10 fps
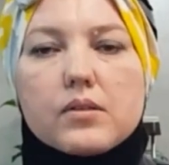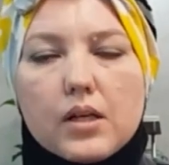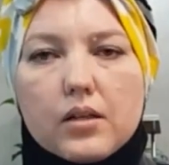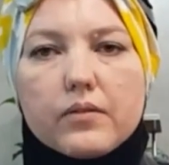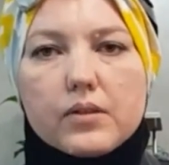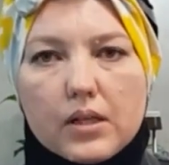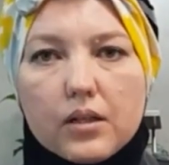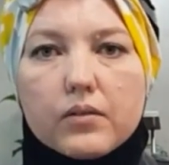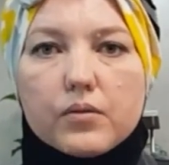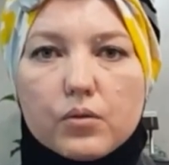заново,
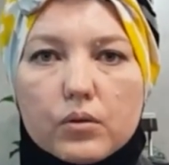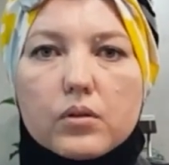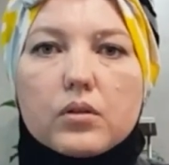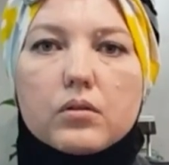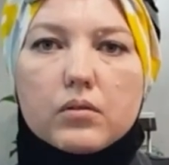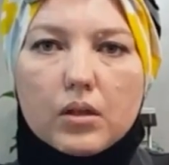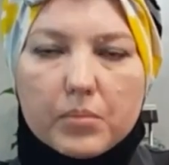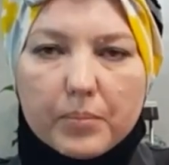заново все это как бы